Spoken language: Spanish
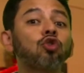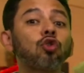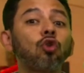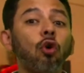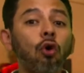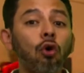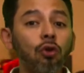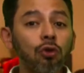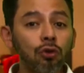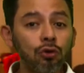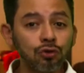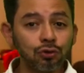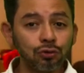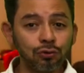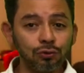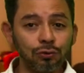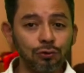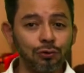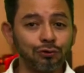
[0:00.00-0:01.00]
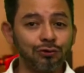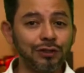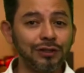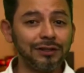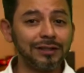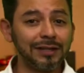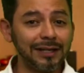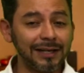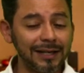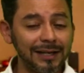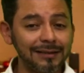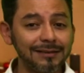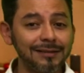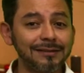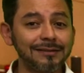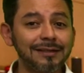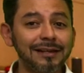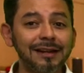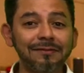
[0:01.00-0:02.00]
todos los
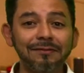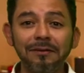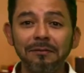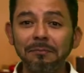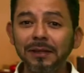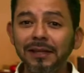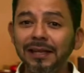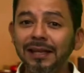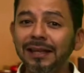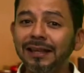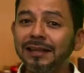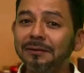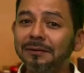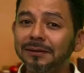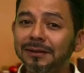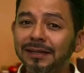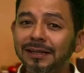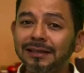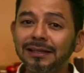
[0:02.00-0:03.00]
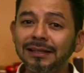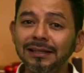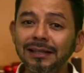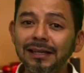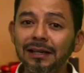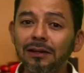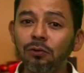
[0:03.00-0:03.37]
integrantes de la familia deben de tener